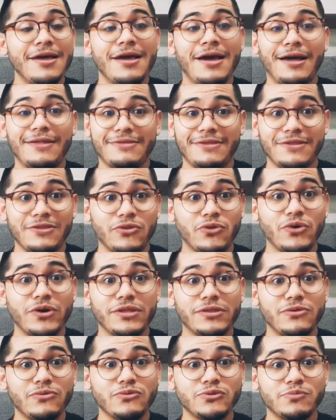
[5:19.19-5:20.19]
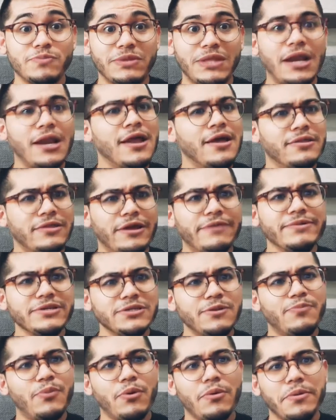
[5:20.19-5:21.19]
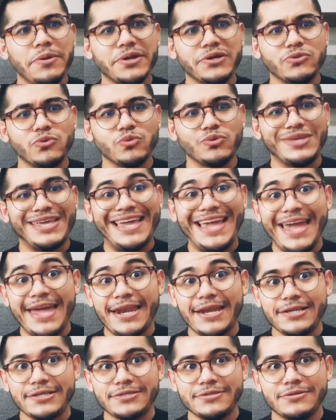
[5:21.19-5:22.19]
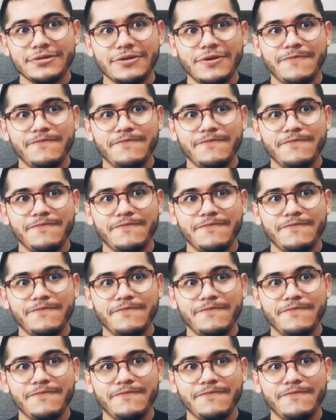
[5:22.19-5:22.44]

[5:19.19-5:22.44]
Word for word: atendiendo gente en un hospital. Tal vez el problema que tú quieres.